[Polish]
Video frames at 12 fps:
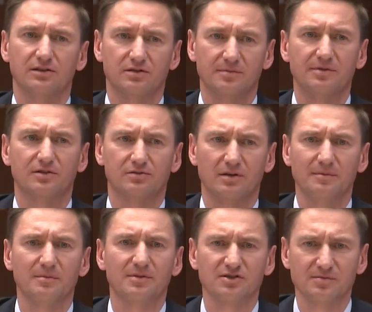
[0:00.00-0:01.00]
którym,
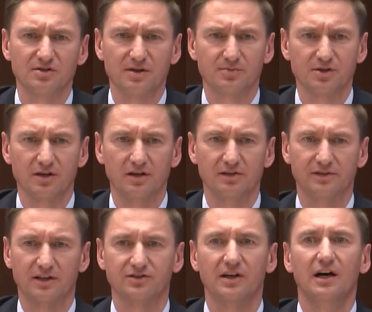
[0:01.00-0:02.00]
któremu będziemy się
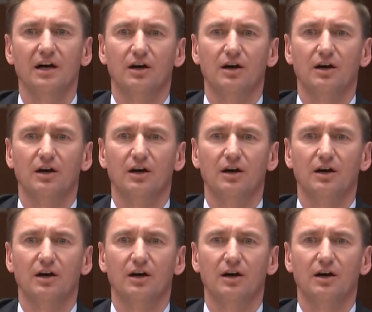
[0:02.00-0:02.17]
przyglądać.